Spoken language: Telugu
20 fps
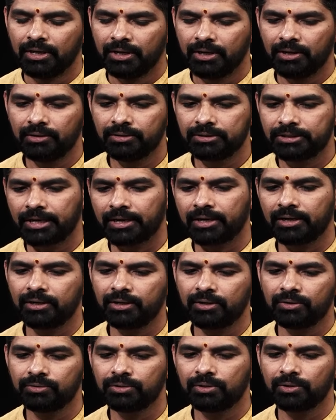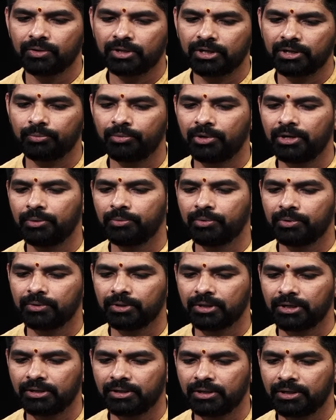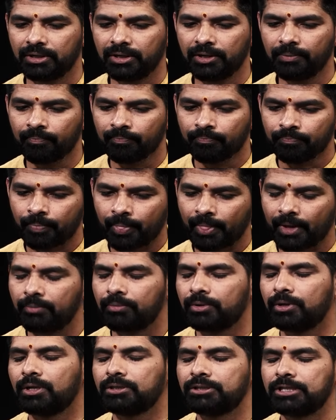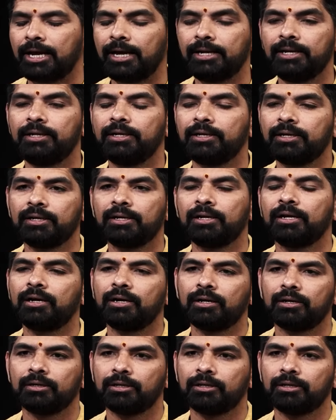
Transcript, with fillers: వీళ్ళు సెకండ్ హౌస్లో ఉండటం వల్ల ఏమవుతుందంటే అండి శారీరకంగా